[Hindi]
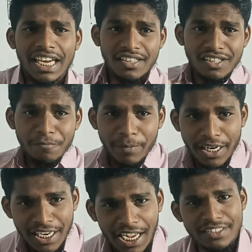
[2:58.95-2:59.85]
एक दिन
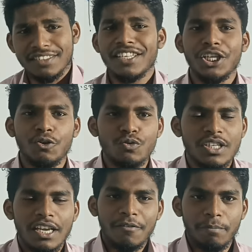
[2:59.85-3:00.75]
पहले आता था
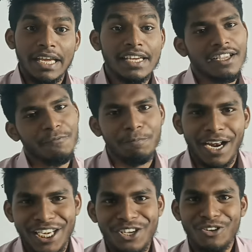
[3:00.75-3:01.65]
न्यूज भाई कल
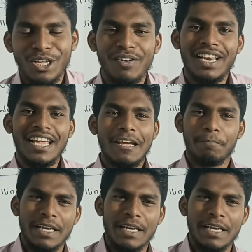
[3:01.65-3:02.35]
पार्टी होने वाला